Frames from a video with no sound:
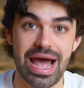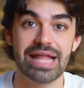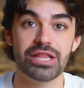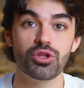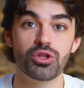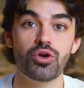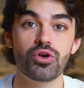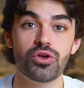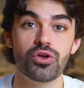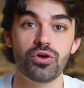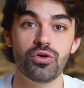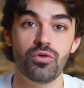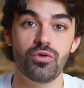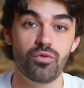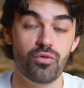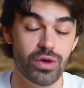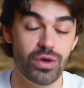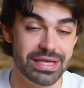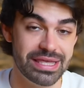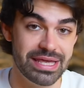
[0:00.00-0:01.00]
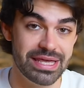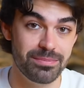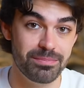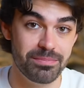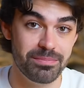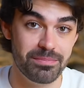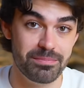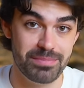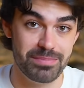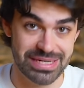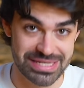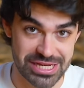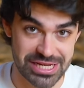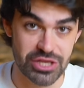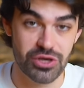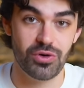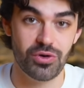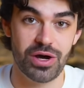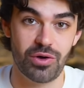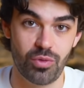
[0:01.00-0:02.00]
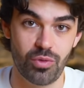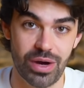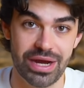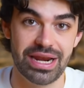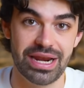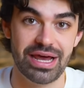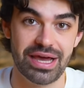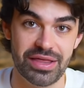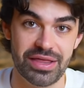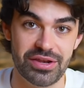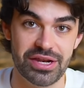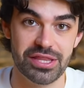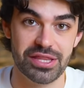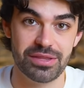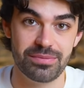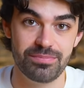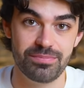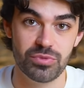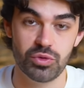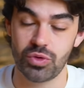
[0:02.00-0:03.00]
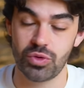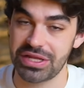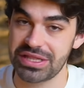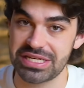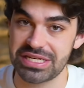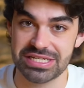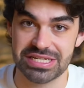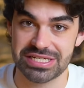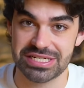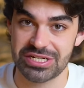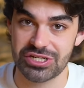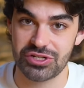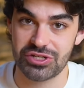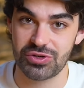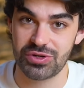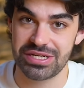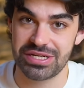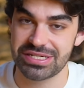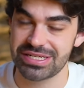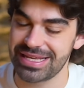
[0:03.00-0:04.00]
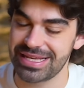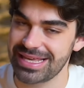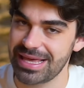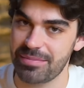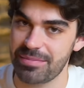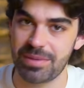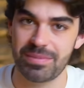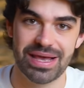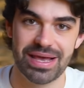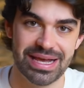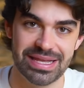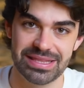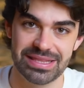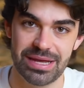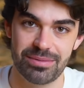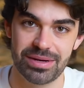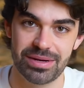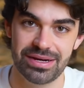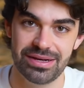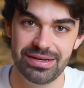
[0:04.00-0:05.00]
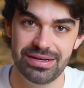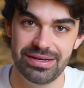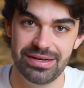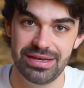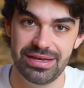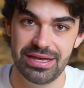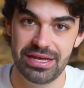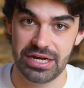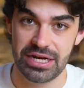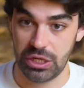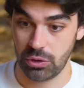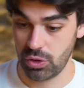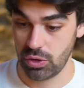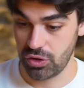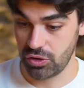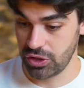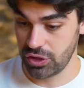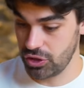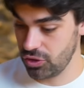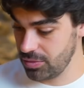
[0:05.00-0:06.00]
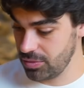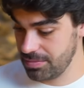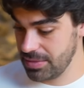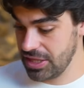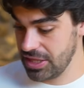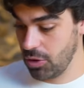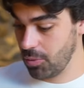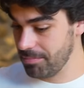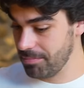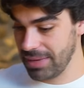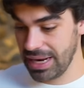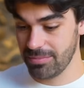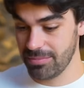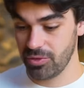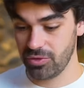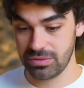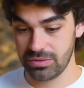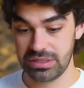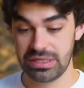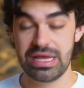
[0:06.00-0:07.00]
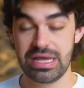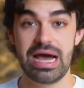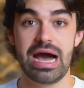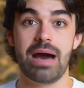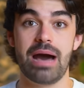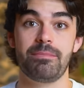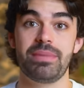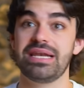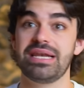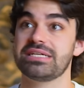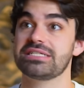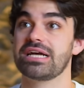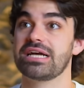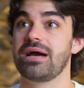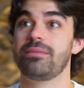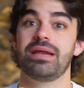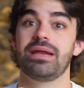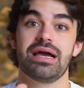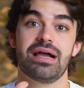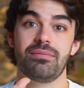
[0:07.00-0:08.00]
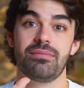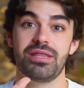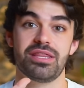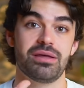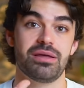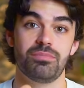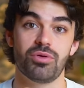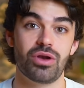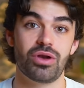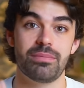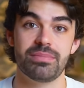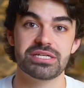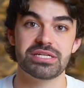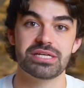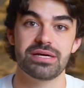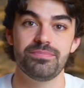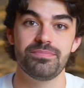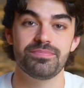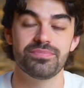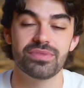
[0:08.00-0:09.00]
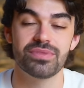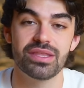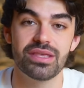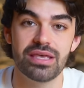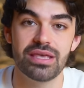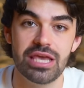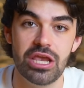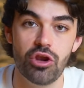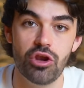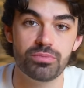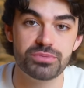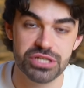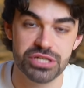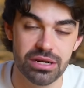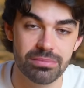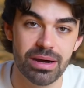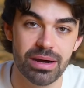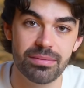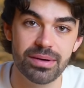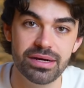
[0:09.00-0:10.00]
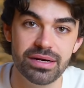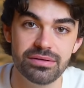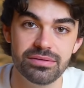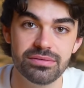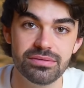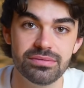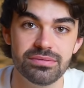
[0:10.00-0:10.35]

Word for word: Antonio fue quien me enseñó a jugar al ajedrez durante esas sesiones que a mí me encantaban. Recuerdo que yo medía un palmo, apenas sacaba la cabeza por la mesa y lo observaba